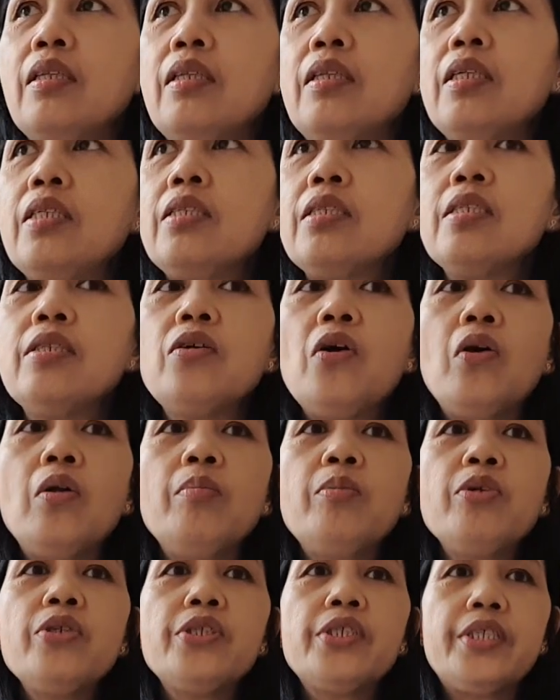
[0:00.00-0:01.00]
This is
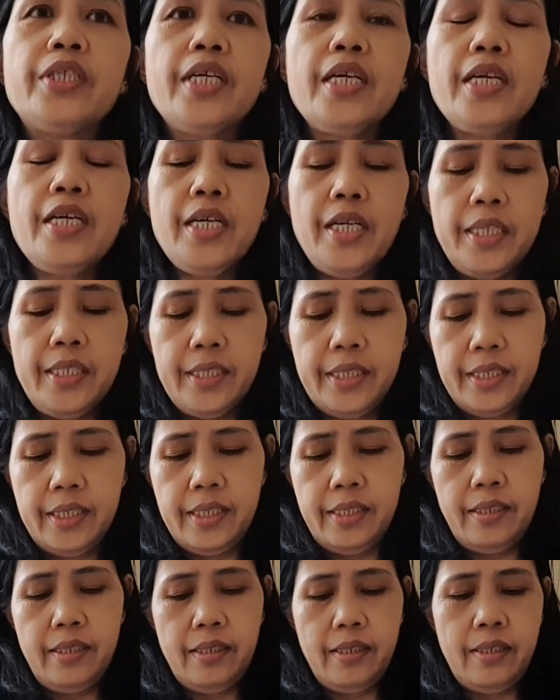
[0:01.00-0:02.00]
almost 3
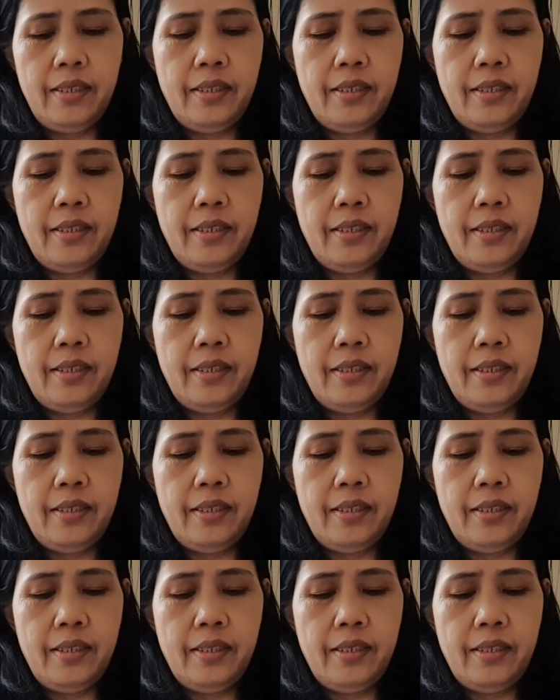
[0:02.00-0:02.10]
years.